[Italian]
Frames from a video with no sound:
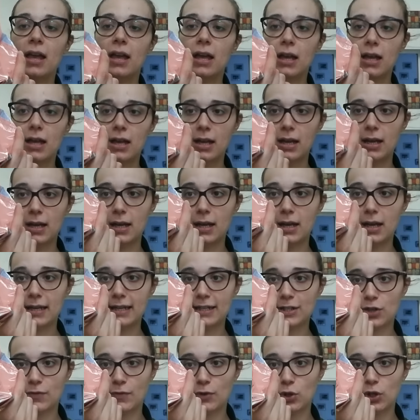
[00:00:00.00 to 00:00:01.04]
eh,
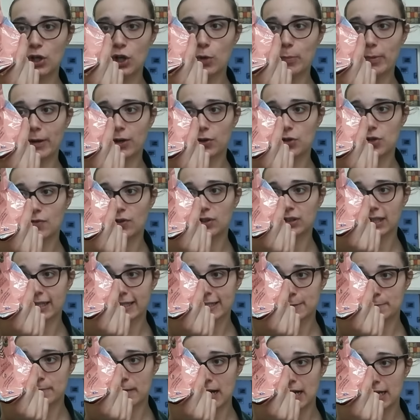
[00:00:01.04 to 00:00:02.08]
adesso ve lo dico perché ogni volta
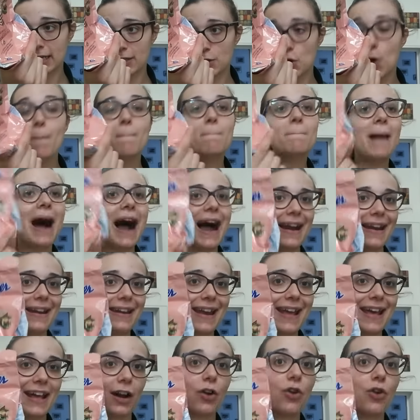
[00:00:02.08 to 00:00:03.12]
sbaglio,
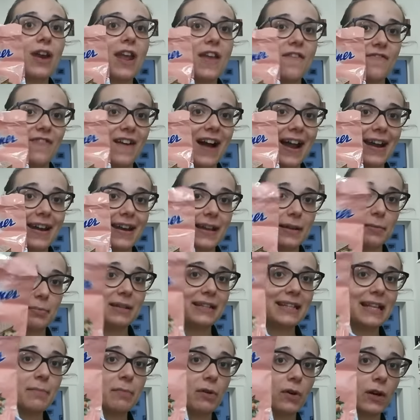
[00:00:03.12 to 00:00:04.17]
Manner, non è Vanner, mi
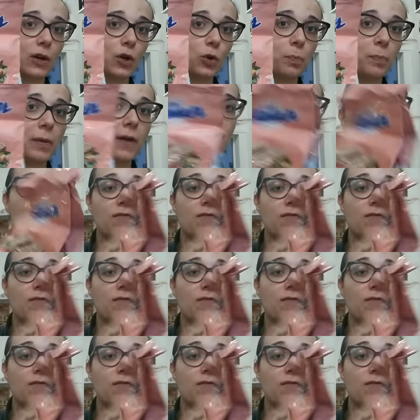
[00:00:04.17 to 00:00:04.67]
sembra una doppia V